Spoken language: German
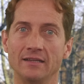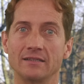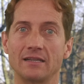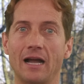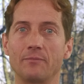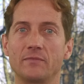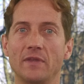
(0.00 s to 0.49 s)

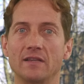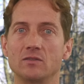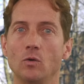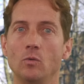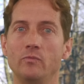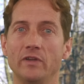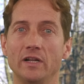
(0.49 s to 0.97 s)
gab das
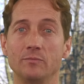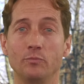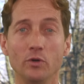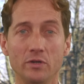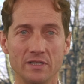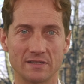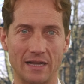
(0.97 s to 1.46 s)

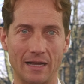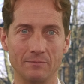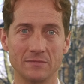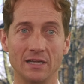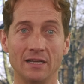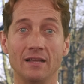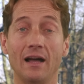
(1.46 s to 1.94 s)

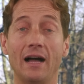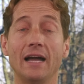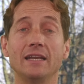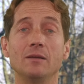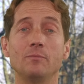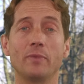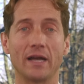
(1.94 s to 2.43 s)
Umweltbundesamt
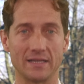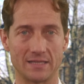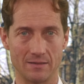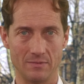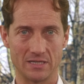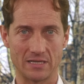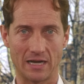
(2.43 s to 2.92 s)
eine
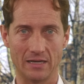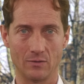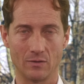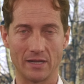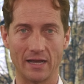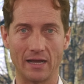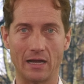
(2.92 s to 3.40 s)

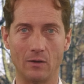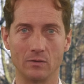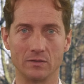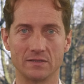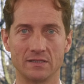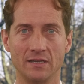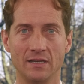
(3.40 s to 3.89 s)
Pressemitteilung
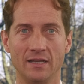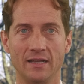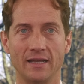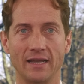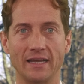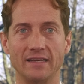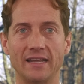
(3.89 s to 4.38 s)
heraus,
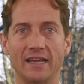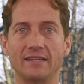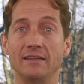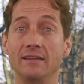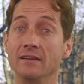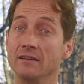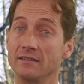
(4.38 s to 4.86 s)
in der
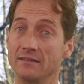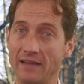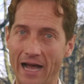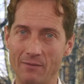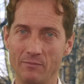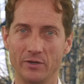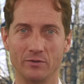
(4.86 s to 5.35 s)
die
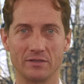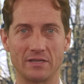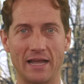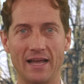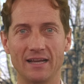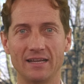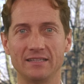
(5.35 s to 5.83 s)
Damen und
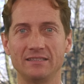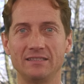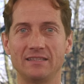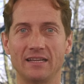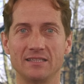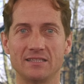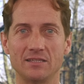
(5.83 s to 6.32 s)
Herren
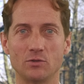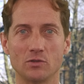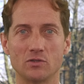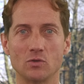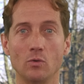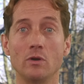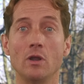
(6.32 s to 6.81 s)
dieser
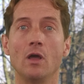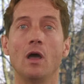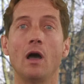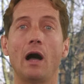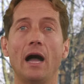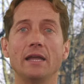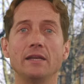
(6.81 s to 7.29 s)
Institution
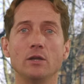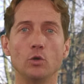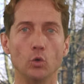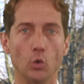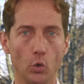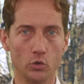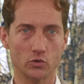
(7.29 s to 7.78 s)
eine
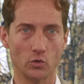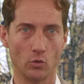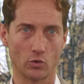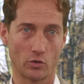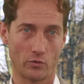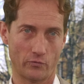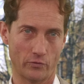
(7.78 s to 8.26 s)

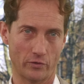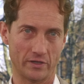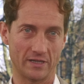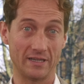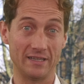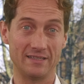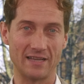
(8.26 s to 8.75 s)
Lösung für die
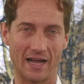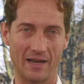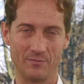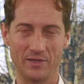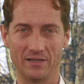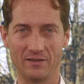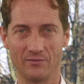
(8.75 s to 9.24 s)
Krise
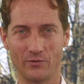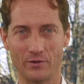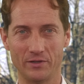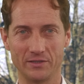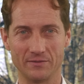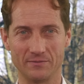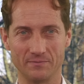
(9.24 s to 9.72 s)
anbieten
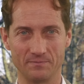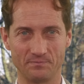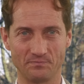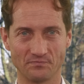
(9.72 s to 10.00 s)
wollten.